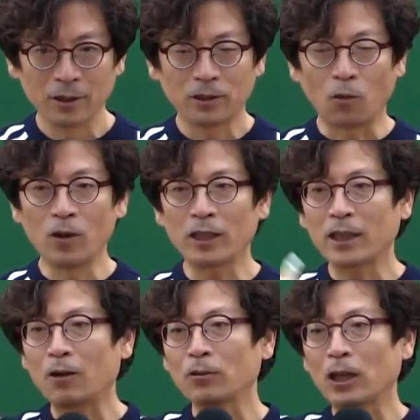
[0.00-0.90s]
근데 원래
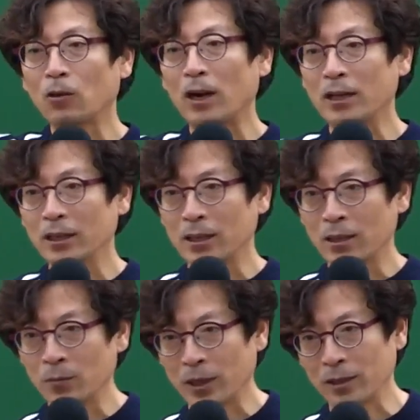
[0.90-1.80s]
따로따로 관리가
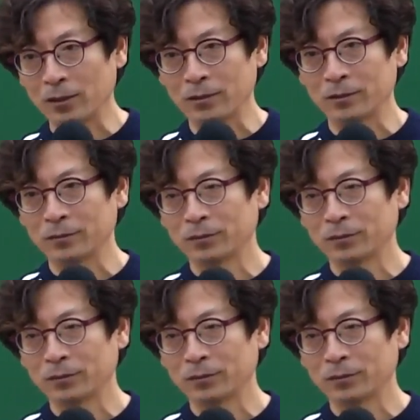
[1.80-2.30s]
된단 말이에요.